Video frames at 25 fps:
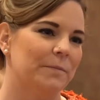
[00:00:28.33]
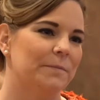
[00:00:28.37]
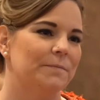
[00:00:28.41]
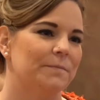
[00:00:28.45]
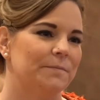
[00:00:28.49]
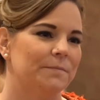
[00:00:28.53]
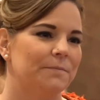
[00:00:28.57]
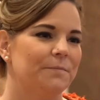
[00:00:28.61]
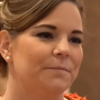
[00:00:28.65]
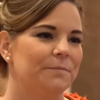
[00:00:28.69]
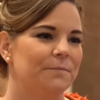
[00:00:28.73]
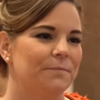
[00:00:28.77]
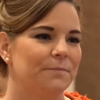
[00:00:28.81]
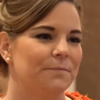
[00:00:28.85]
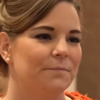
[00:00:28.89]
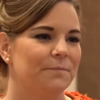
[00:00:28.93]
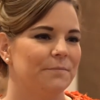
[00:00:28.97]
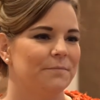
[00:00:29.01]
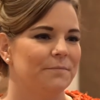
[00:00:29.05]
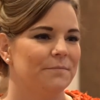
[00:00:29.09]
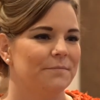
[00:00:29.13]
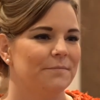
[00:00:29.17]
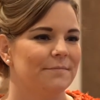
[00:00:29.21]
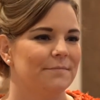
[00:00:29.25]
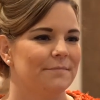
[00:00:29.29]
Ist das für
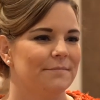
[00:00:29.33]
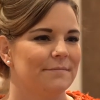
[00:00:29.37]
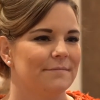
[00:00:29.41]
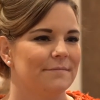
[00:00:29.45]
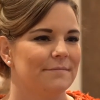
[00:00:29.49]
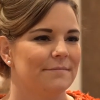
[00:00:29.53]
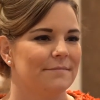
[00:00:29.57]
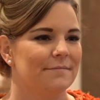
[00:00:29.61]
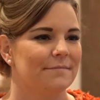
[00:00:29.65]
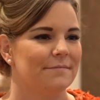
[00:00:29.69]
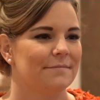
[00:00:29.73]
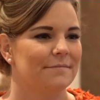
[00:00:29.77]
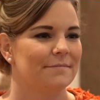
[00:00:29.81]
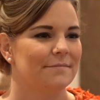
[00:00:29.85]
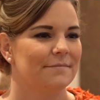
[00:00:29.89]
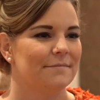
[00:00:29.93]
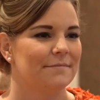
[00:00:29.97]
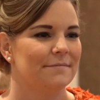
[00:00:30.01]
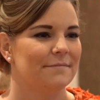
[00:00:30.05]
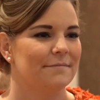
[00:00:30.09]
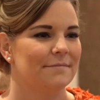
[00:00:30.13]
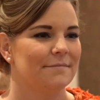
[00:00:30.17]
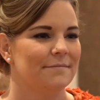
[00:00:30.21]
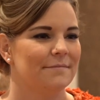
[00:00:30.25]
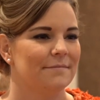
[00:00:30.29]
Sie tatsächlich jetzt auch so
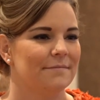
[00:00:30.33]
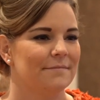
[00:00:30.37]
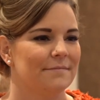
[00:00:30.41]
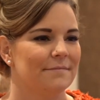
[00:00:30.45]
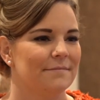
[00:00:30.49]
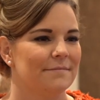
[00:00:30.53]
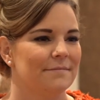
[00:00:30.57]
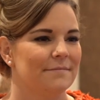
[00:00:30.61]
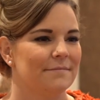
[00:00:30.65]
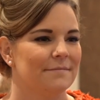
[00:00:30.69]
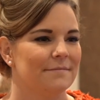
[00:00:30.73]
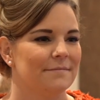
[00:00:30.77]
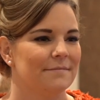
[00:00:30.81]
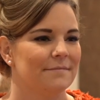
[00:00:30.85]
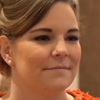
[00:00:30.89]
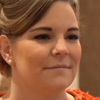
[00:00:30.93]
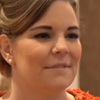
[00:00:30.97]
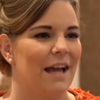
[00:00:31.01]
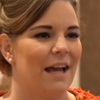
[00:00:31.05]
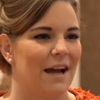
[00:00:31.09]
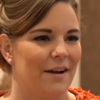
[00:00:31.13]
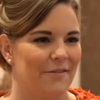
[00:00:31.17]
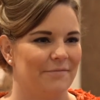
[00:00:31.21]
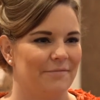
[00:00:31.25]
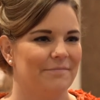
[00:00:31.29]
ein närrischer Höhepunkt?
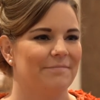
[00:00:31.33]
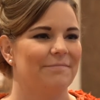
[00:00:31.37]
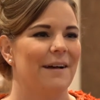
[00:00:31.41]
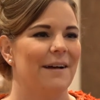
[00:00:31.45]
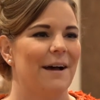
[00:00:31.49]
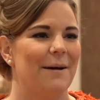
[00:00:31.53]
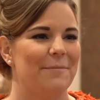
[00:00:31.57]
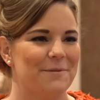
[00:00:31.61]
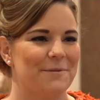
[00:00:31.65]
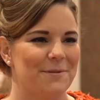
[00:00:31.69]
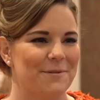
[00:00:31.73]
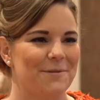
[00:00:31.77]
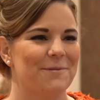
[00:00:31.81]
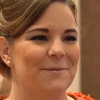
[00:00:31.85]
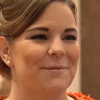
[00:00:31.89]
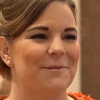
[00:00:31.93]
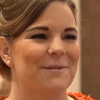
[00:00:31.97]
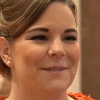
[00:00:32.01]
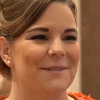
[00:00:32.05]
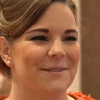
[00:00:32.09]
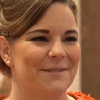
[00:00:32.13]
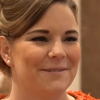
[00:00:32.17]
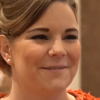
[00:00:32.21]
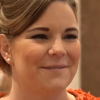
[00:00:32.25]
Ja, absolut.